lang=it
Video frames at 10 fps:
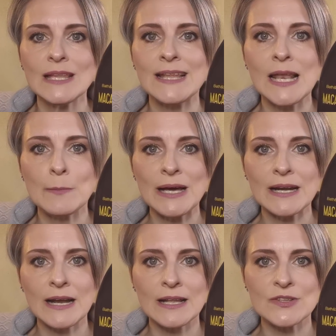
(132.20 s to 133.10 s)
della
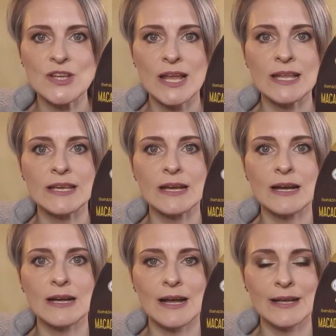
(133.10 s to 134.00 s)
marca
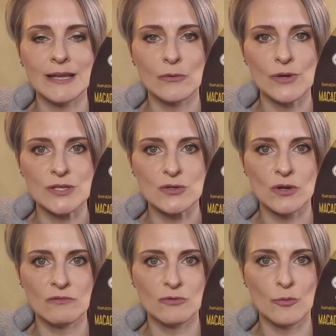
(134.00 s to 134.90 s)
L'Angelica, anche questo
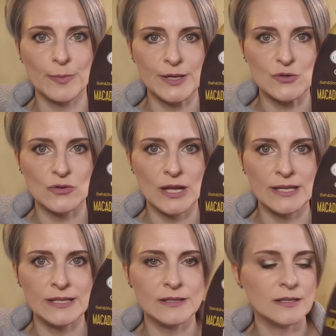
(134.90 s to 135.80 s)
l'avevo preso da
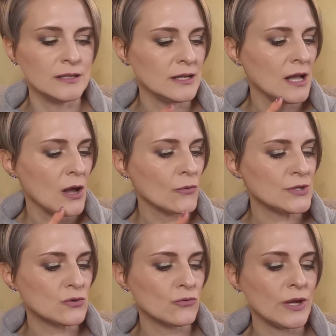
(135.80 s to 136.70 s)
Lidl,
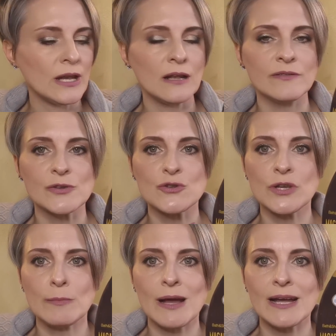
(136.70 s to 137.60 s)
questo qui nella
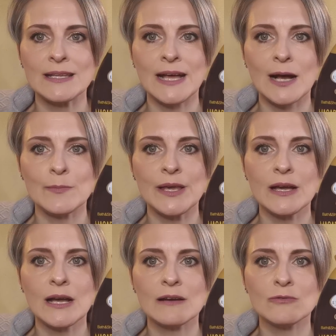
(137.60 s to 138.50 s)
versione
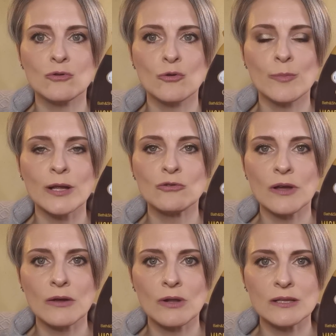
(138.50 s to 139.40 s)
macadamia, avevo comprato
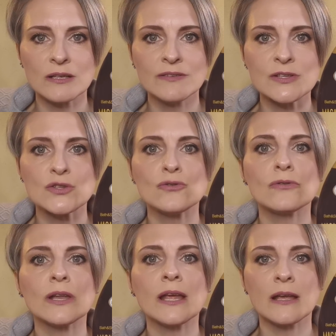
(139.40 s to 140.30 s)
anche un'altra
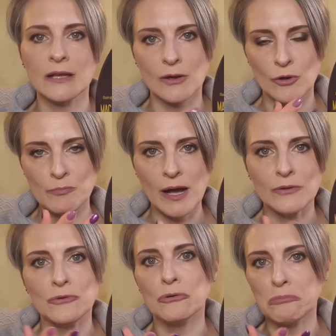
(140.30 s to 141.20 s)
versione che ho in
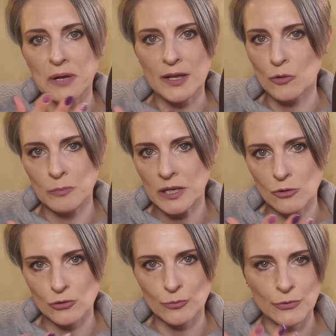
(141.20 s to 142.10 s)
bagno che non mi
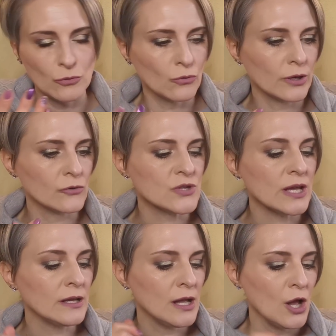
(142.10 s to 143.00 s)
ricordo più con che
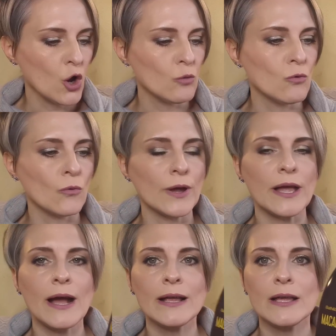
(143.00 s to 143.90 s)
cos'è,
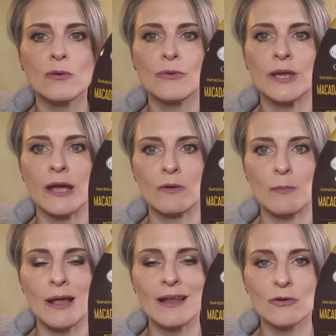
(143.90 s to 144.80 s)
comunque anche qui è
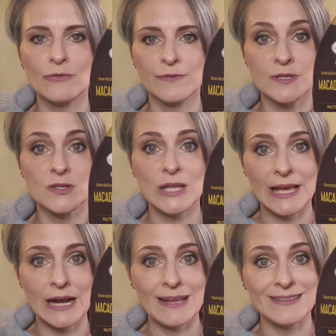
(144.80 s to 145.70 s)
una bella
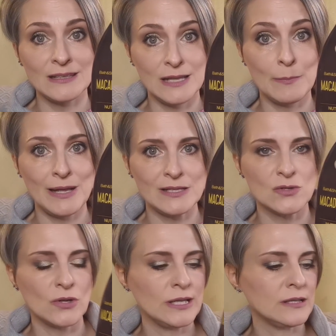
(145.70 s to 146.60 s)
confezione grande da
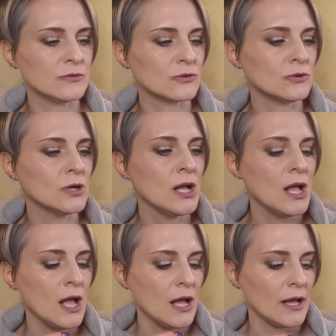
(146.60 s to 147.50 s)
mezzo litro,
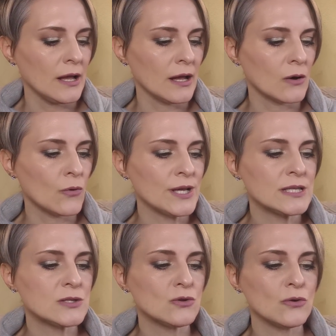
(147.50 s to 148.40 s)
eh,
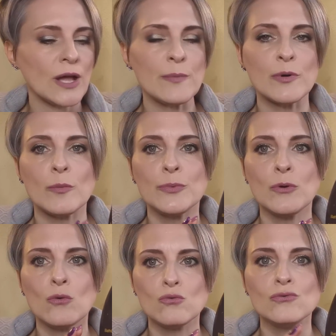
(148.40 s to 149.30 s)
questo è
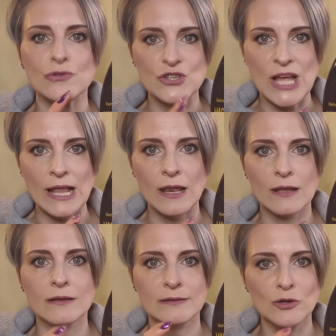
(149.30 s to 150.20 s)
proprio un
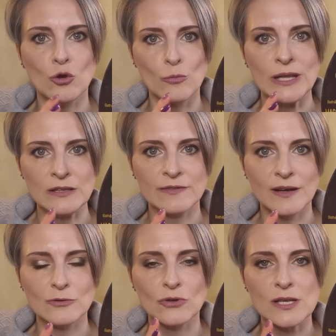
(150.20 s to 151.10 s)
gel di nome di
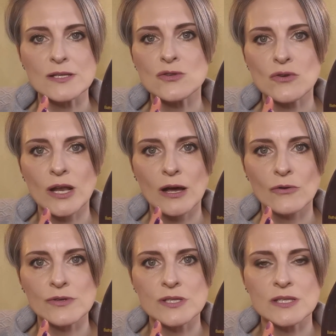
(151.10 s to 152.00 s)
fatto, nel senso che la
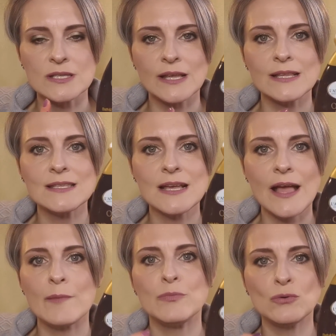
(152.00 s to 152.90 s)

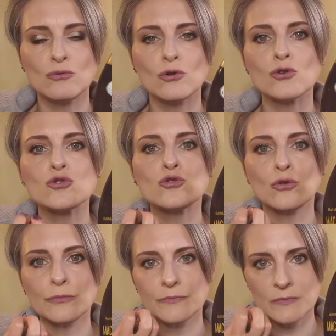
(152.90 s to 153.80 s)
consistenza è
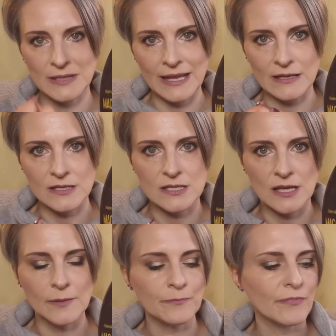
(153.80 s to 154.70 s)
piuttosto
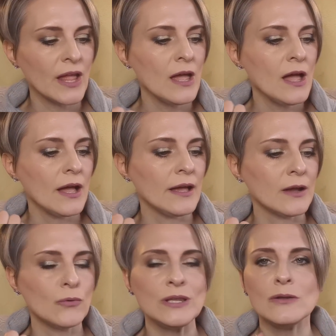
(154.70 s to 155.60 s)
densa,
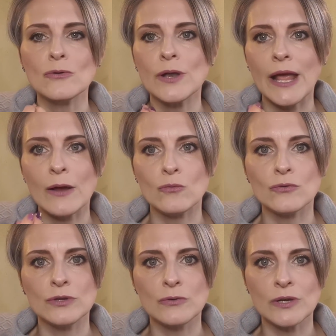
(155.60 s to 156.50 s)
eh, quindi non è
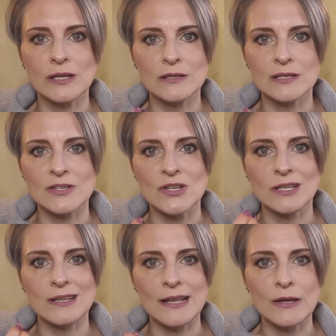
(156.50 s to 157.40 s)
uno di quei
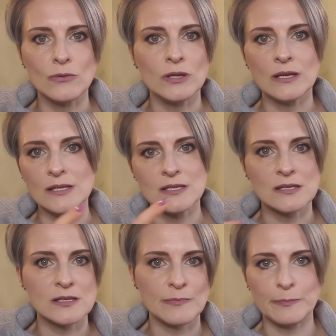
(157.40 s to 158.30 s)
detergenti liquidi che
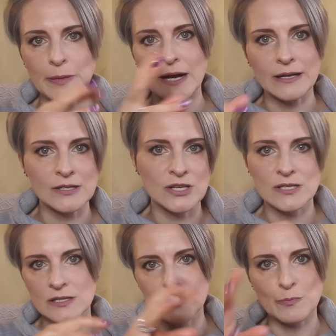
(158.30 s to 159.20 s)
si
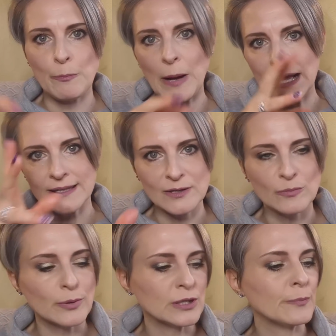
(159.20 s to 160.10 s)
sparge, si spande
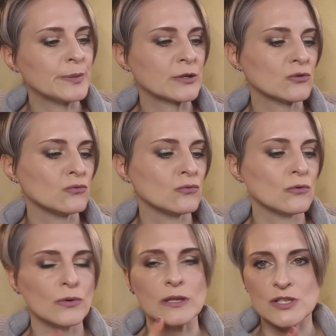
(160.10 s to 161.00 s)
un po'
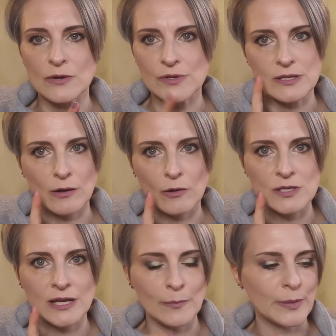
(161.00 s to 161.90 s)
dappertutto, quindi già questa è una
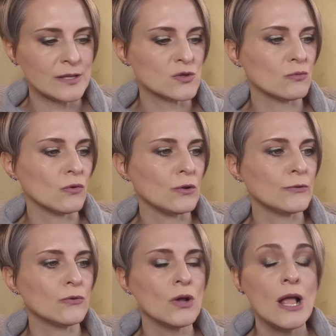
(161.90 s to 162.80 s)
cosa che apprezzo
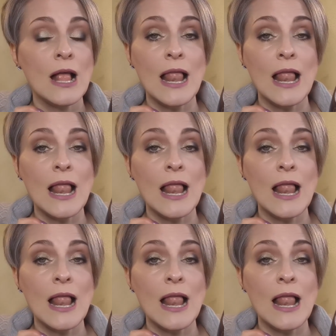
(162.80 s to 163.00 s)
molto.